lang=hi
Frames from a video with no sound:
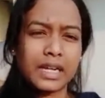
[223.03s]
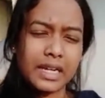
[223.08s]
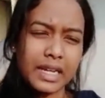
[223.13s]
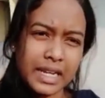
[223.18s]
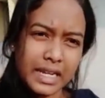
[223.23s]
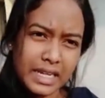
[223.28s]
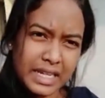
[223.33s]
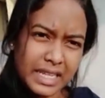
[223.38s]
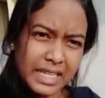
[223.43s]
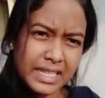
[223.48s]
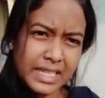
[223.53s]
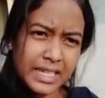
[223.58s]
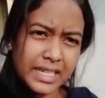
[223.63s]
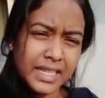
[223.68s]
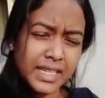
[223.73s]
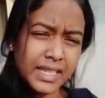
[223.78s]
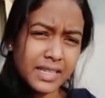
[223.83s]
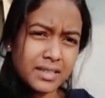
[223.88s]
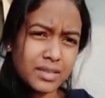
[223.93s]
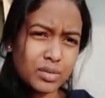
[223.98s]
यहाँ रहने
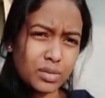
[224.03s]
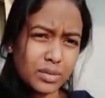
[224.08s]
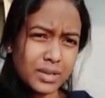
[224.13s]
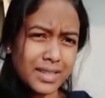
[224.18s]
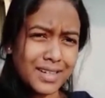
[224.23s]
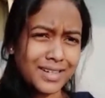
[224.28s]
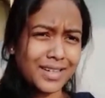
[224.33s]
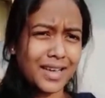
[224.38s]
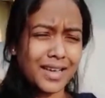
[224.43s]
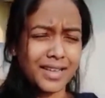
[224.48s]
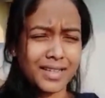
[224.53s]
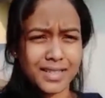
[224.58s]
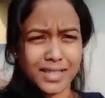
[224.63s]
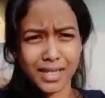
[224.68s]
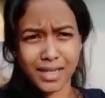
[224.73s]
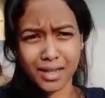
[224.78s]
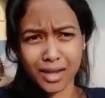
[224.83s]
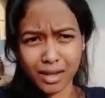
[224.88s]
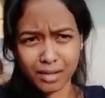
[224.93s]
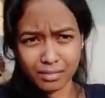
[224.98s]
के लिए सो so दैट
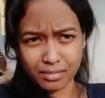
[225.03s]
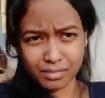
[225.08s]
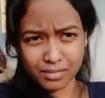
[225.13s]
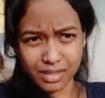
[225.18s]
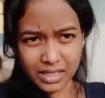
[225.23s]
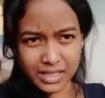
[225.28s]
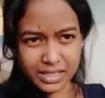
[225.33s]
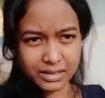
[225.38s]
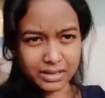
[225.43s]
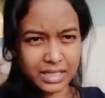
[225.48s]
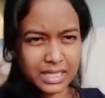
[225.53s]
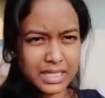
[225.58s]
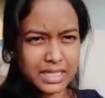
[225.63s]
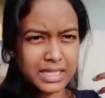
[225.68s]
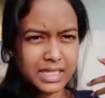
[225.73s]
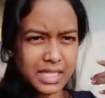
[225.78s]
यहाँ से काम लाइक